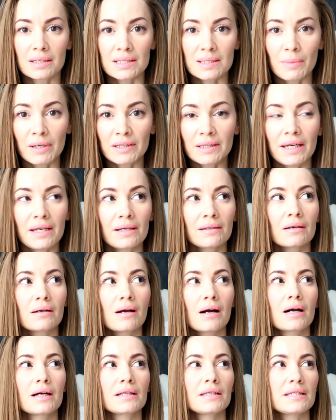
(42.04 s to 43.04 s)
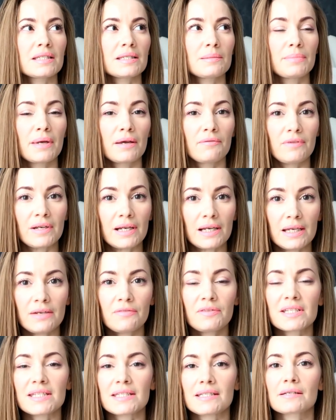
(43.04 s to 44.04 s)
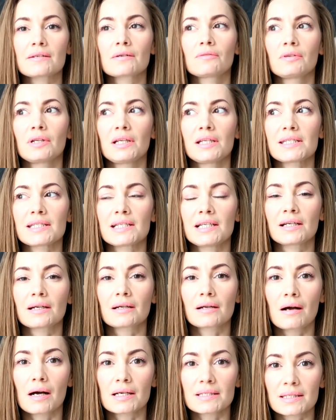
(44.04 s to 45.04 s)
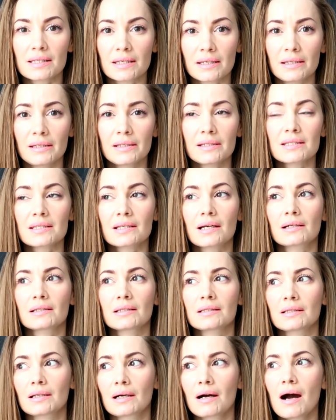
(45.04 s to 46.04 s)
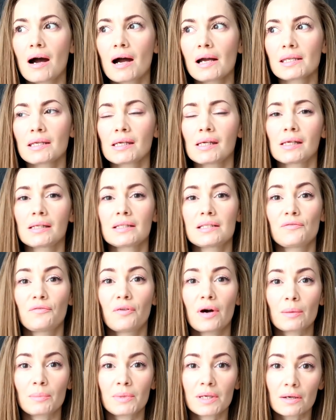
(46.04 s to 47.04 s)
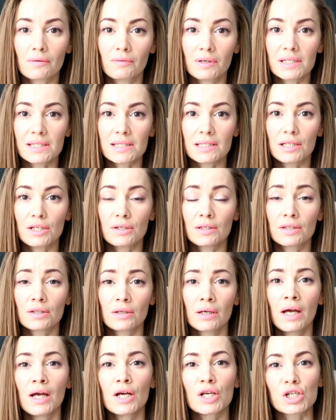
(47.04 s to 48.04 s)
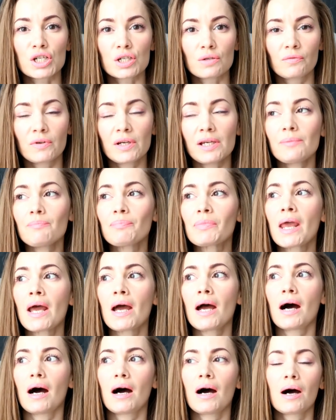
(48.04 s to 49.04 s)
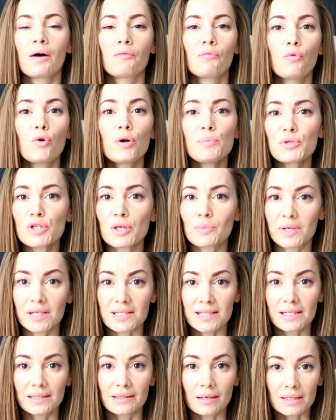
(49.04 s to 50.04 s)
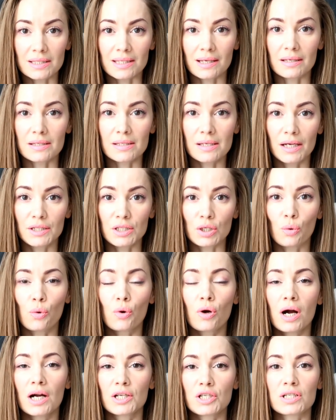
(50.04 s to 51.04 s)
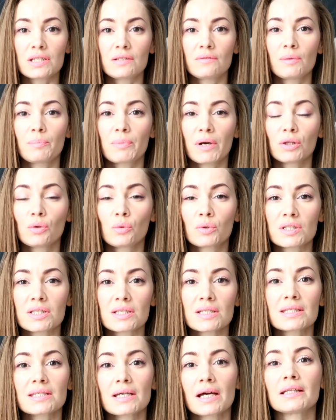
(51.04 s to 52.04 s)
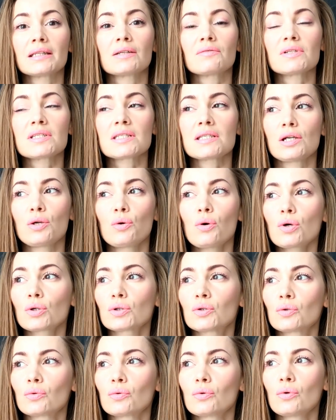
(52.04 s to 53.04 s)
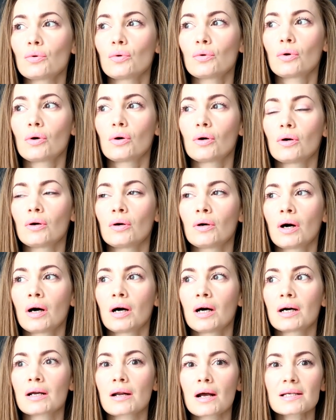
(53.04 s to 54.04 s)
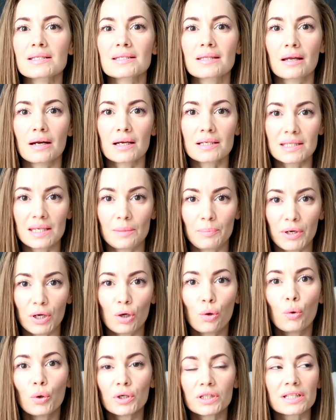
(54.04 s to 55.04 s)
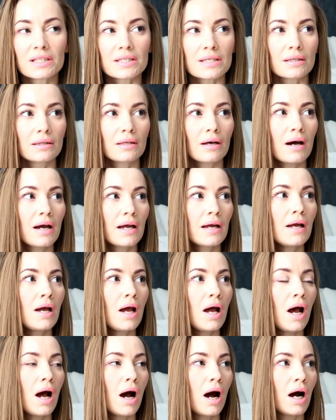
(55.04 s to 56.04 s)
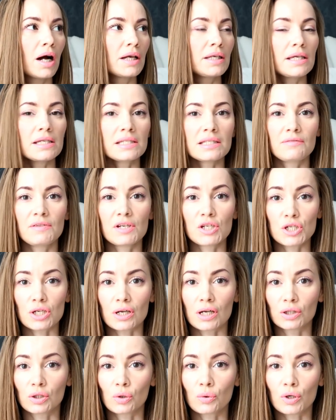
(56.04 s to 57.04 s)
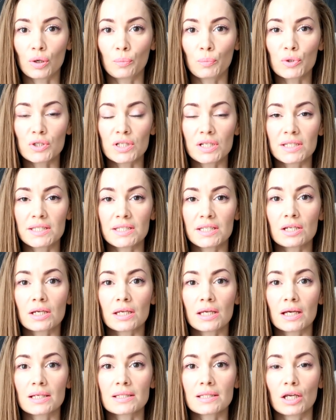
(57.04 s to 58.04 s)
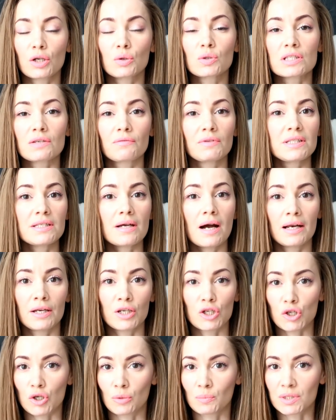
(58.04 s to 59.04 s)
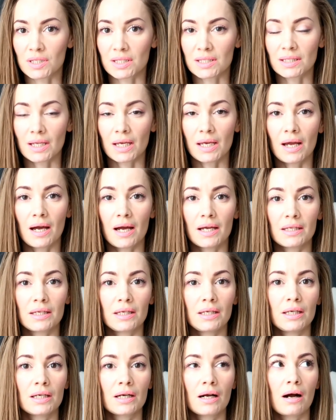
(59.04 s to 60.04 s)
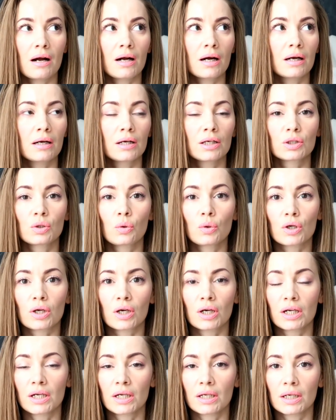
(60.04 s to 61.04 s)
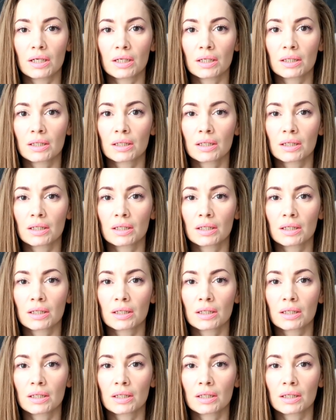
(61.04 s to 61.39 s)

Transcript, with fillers: смотрела, как они себя вели, выстирывались ли краски, ткани, деформировались ли швы. А, в общем, если так сказать о качестве продукции сайта «Василек», то а, раз на раз не приходится, да, а есть вещи, которые после стирки остаются в идеальнейшем состоянии, как только